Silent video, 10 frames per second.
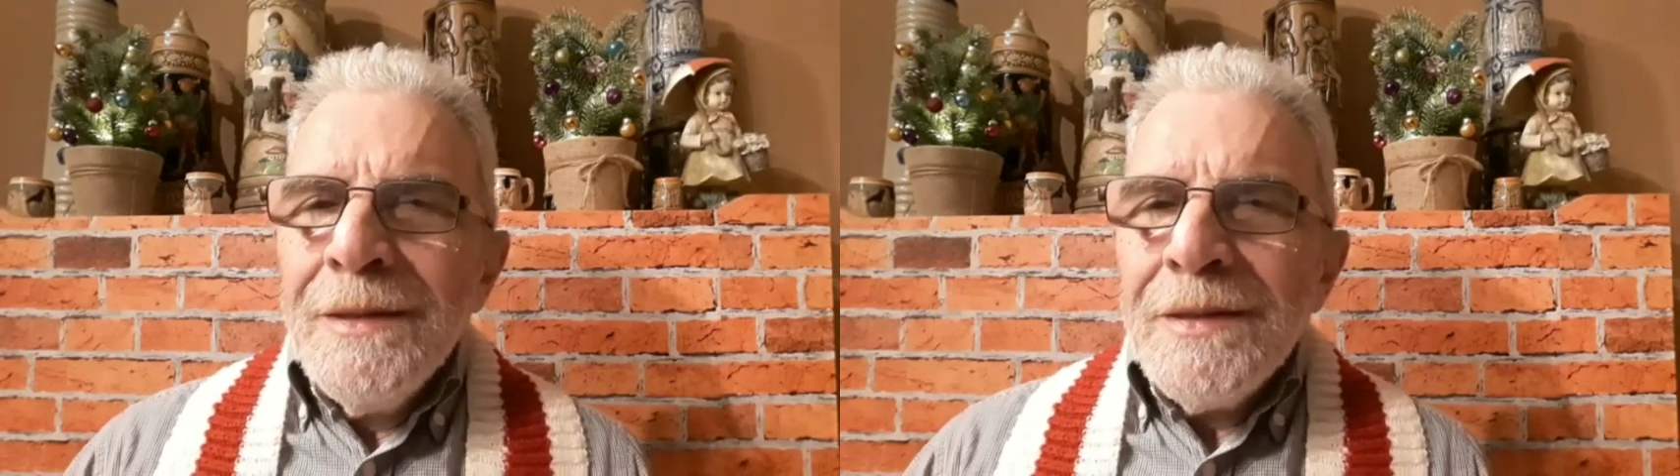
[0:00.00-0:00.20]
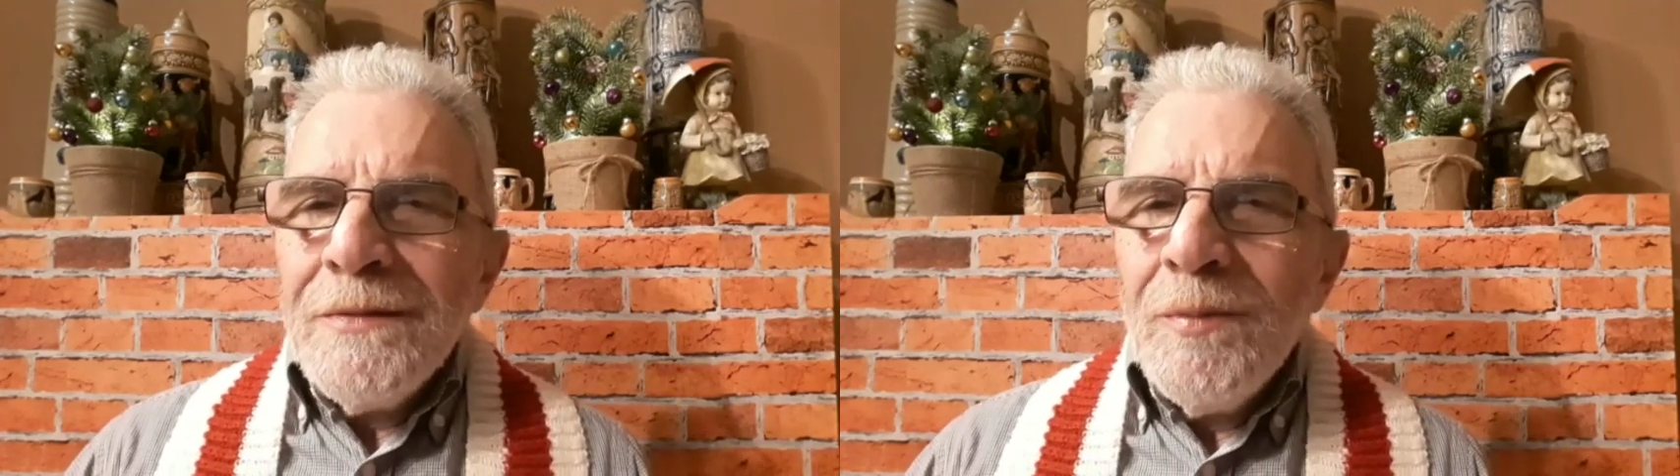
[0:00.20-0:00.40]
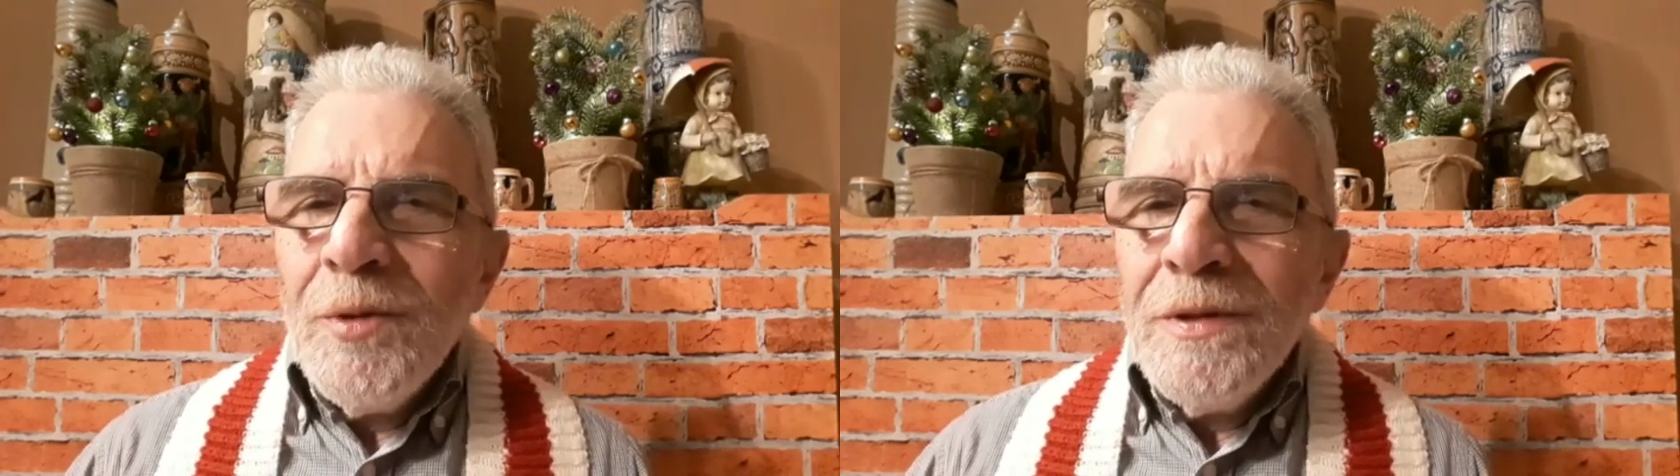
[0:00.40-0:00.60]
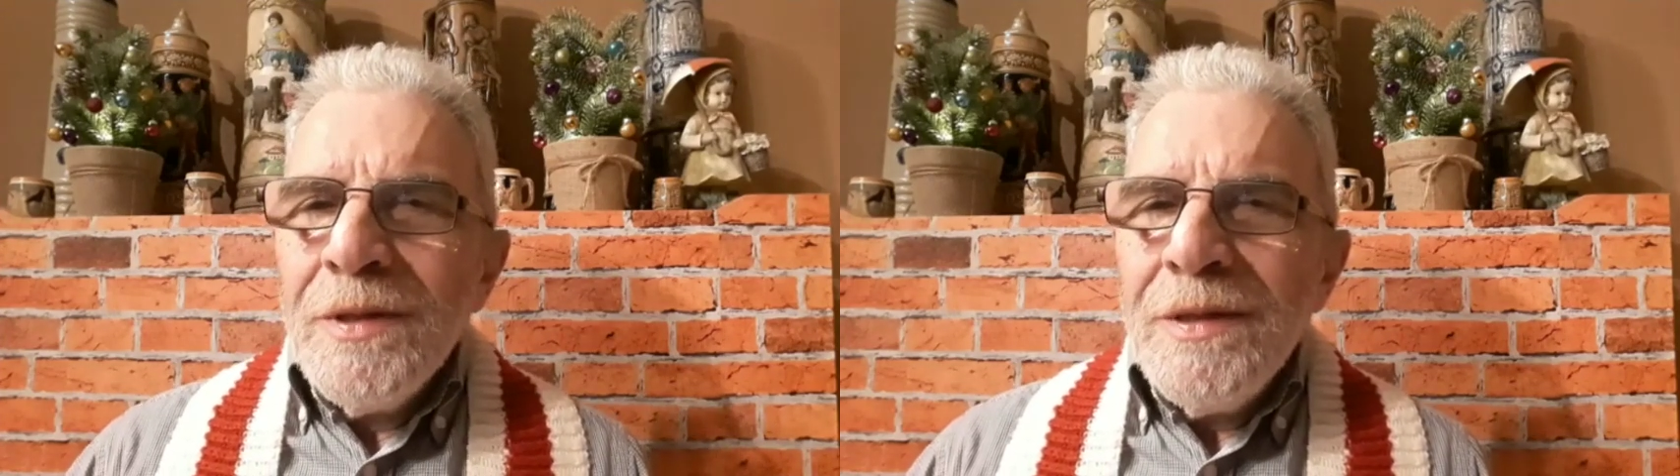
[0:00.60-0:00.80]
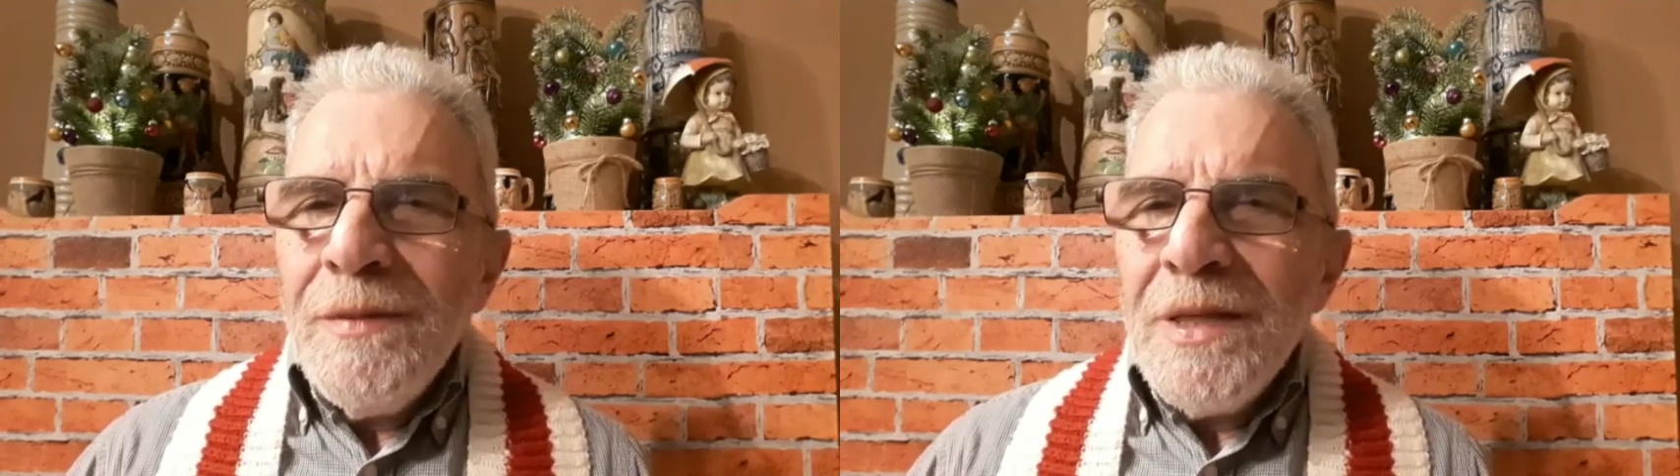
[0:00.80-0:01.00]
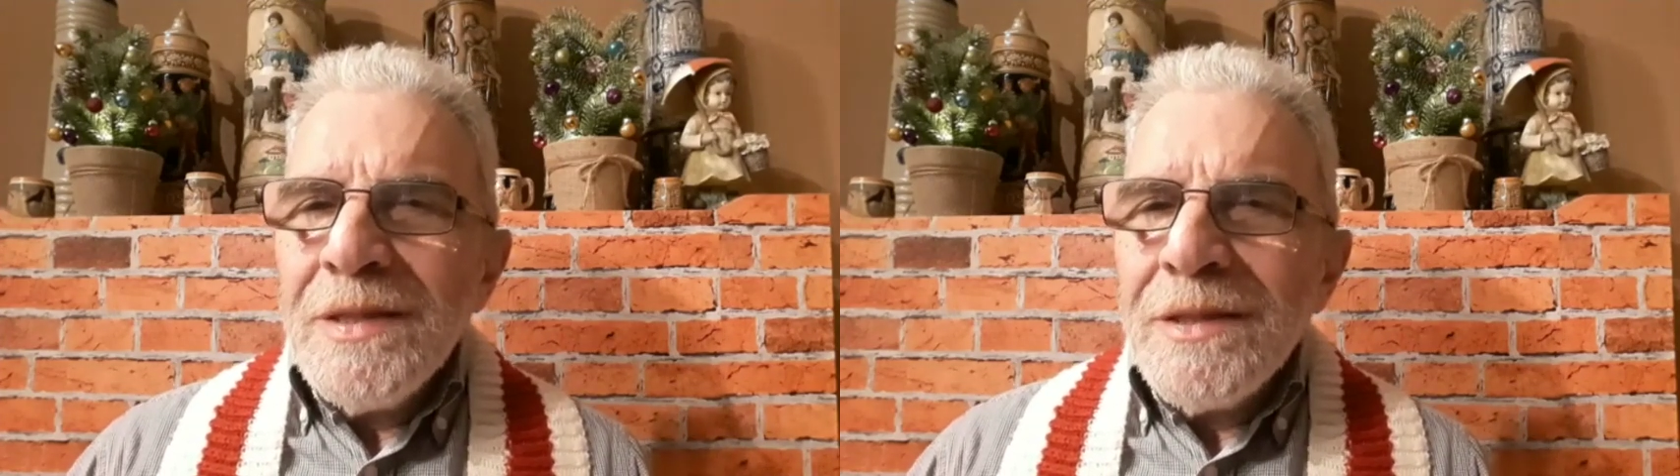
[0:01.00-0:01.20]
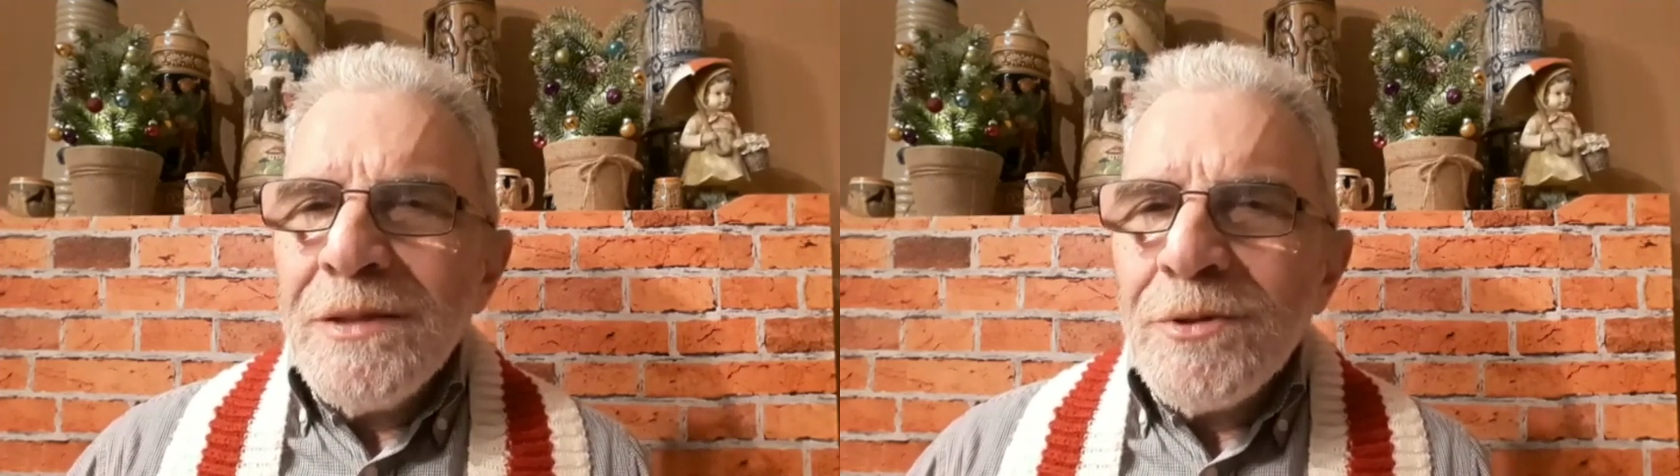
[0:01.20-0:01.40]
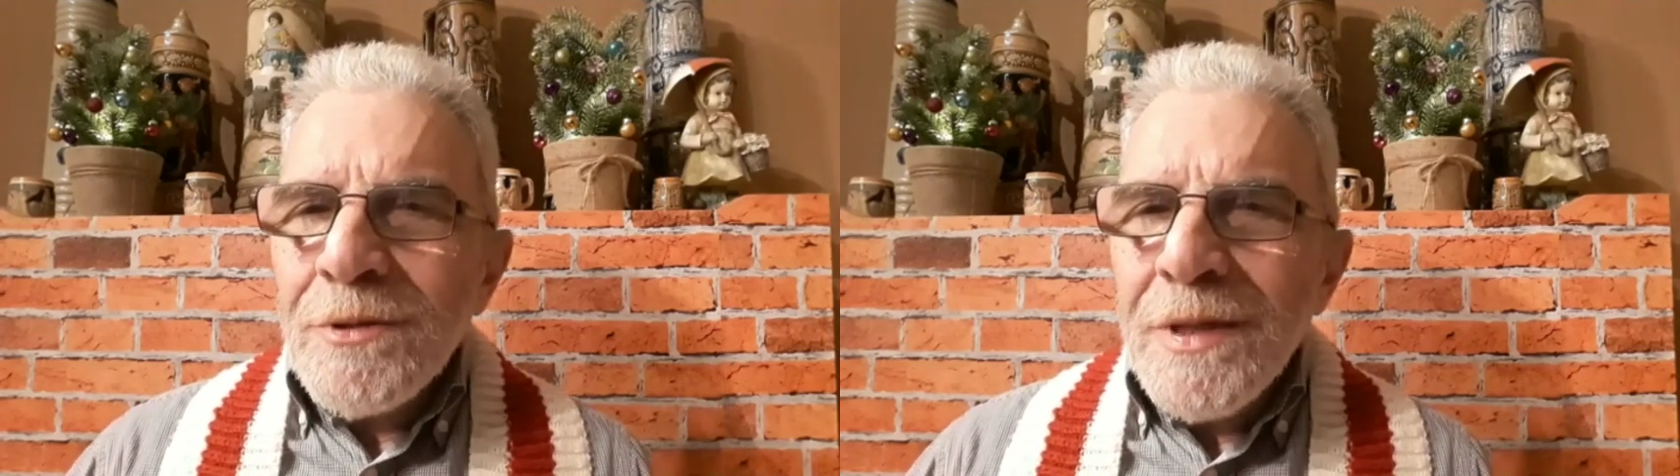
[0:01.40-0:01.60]
свободный
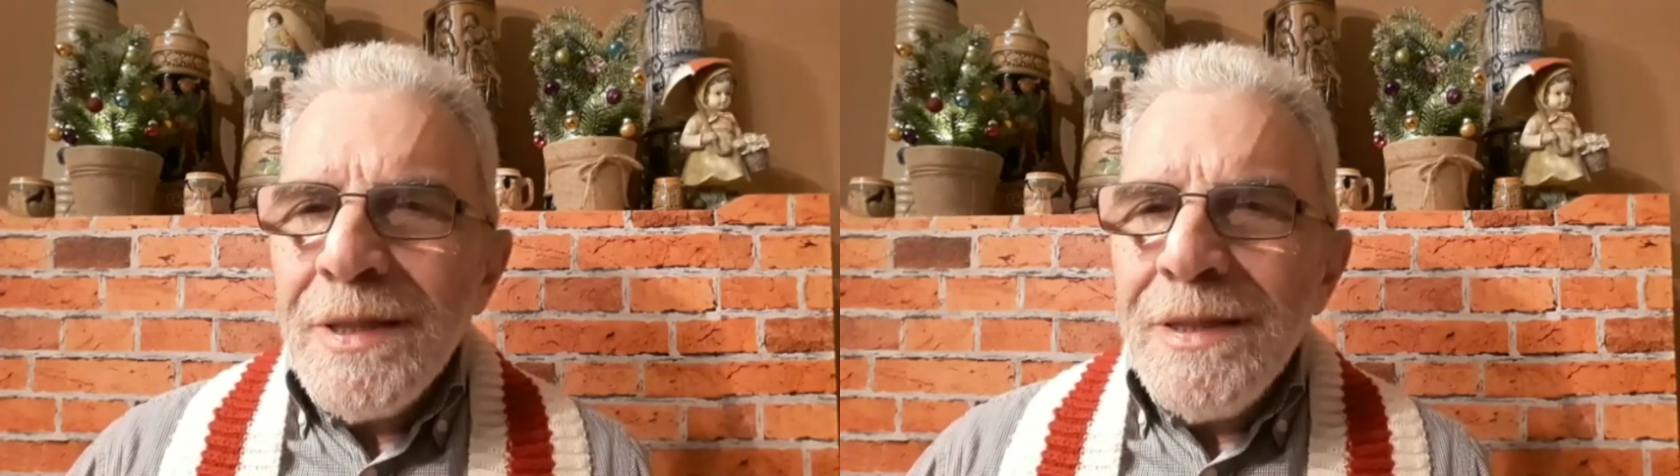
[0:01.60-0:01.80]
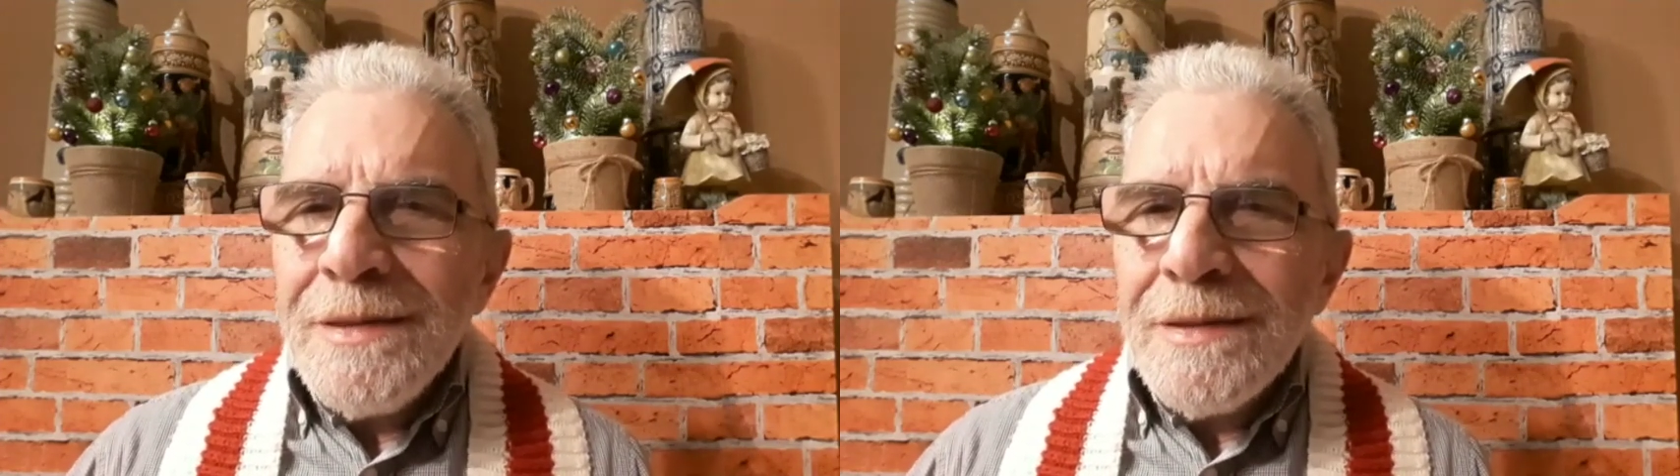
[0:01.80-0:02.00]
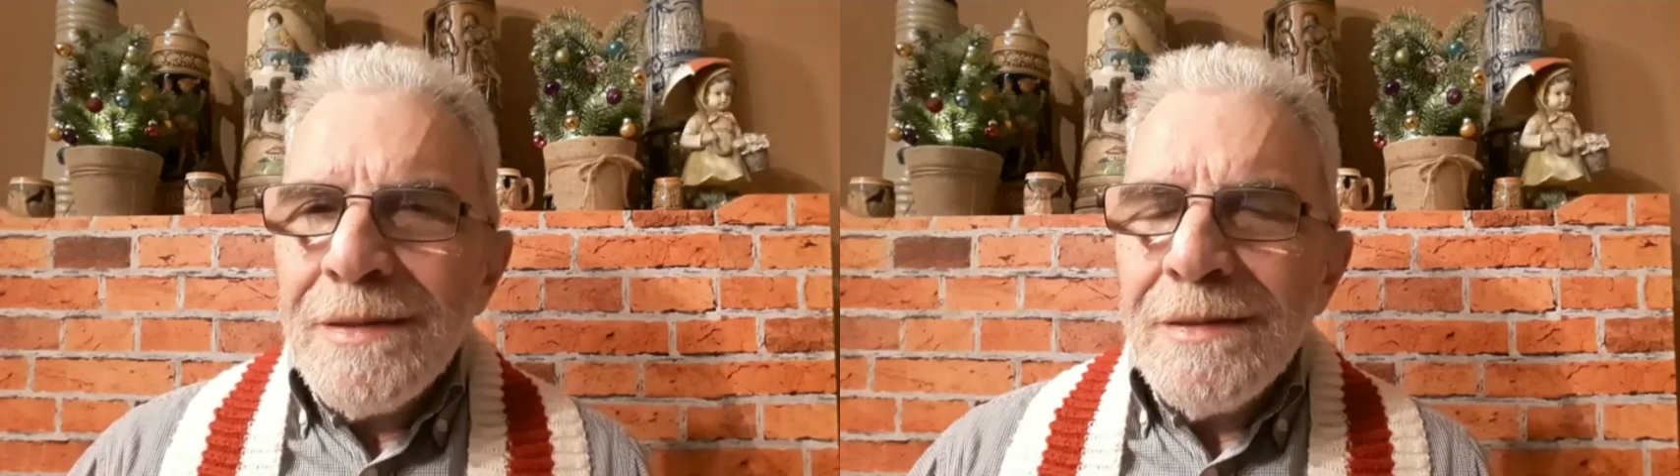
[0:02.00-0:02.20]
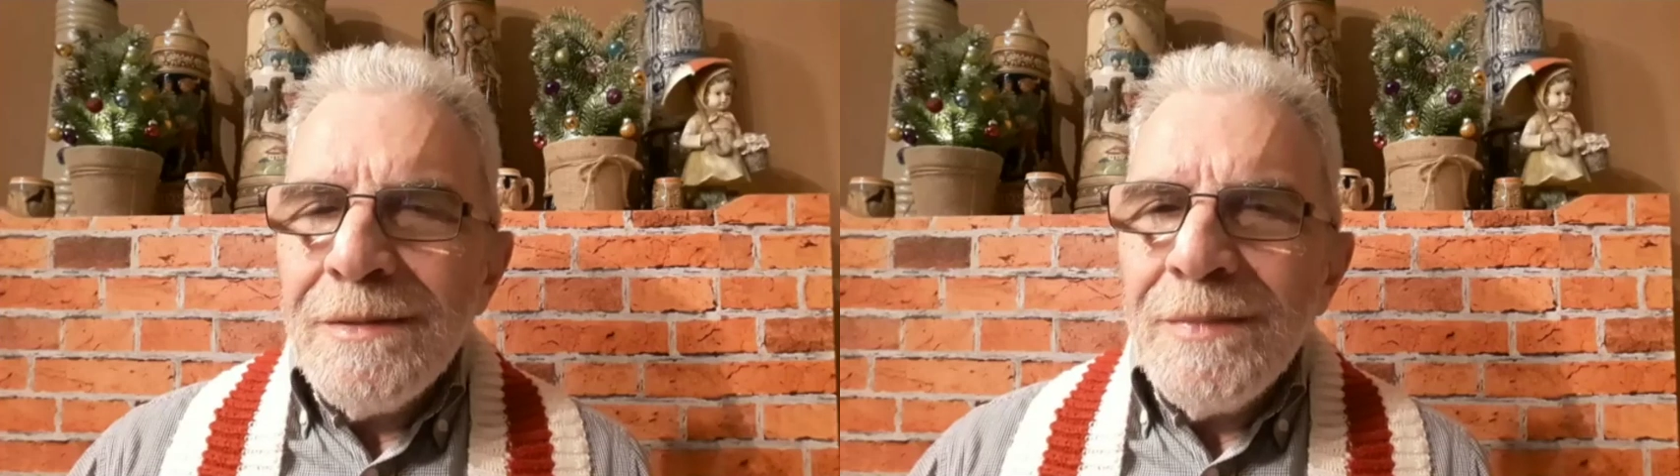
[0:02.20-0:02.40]
немецкий журналист,